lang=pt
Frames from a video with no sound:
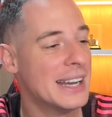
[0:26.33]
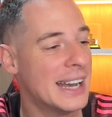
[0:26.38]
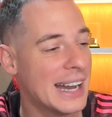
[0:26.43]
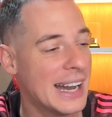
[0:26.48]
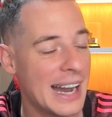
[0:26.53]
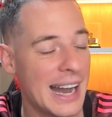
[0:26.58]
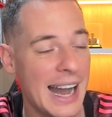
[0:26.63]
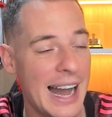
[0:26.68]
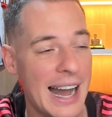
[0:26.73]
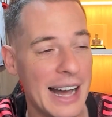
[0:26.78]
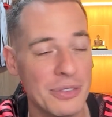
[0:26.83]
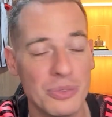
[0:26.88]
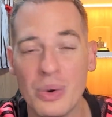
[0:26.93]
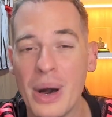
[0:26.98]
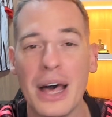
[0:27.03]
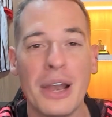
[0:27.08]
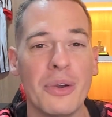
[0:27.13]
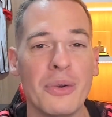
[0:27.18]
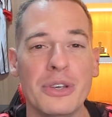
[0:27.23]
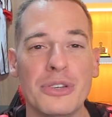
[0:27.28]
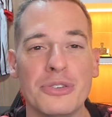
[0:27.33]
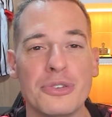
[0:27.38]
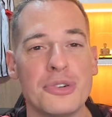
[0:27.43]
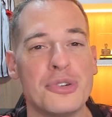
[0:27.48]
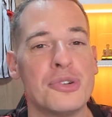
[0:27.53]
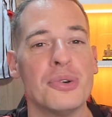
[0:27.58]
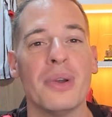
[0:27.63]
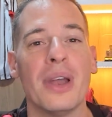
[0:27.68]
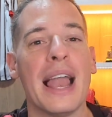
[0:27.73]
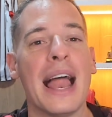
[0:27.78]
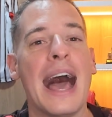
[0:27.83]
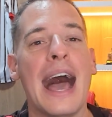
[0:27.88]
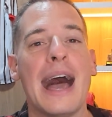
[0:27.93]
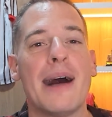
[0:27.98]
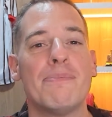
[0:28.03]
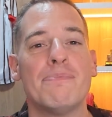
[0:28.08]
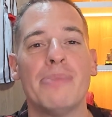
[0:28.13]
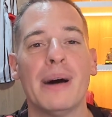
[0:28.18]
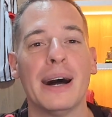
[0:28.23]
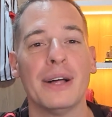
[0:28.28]
ah, do Aloysio
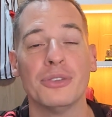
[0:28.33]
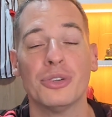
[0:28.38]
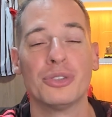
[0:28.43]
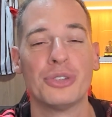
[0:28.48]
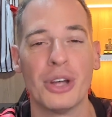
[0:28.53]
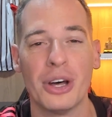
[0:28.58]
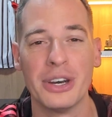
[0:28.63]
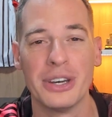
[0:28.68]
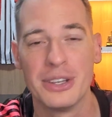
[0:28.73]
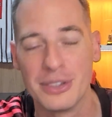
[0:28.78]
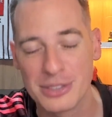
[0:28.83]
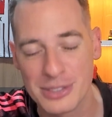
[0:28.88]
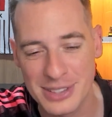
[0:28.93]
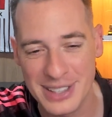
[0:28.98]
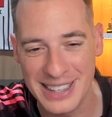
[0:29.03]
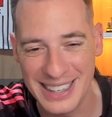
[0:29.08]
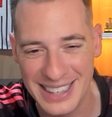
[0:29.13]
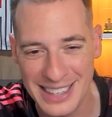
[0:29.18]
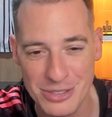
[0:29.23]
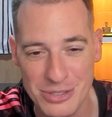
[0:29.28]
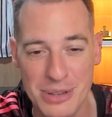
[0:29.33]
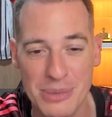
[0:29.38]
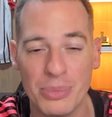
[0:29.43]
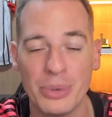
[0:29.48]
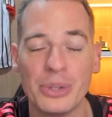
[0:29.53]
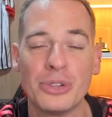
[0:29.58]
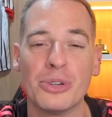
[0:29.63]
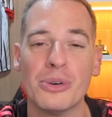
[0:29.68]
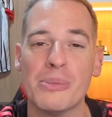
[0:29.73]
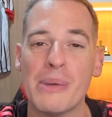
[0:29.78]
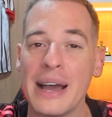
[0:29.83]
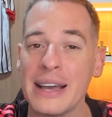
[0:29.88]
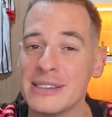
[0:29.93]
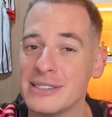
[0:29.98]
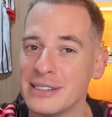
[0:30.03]
Chulapa, do Toninho Cerezo e muito mais.